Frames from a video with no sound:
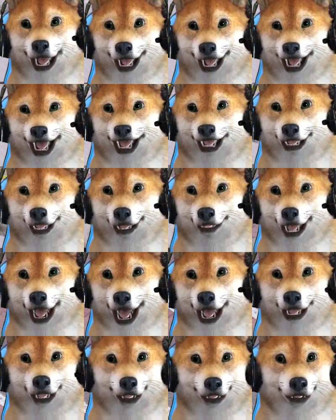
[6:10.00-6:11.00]
schön drüber. Oh.
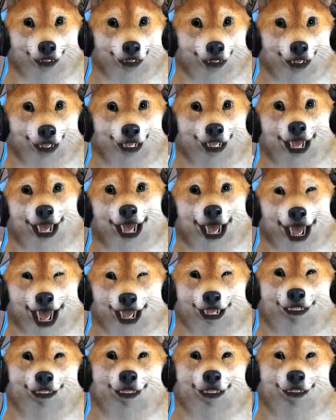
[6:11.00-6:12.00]

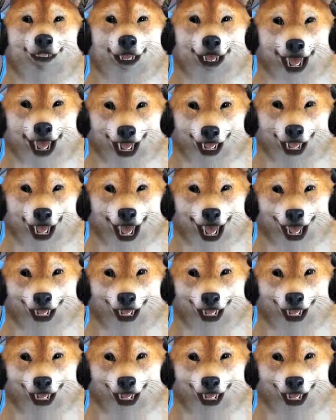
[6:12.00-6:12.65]
Entschuldigung, ich habe da gerade einen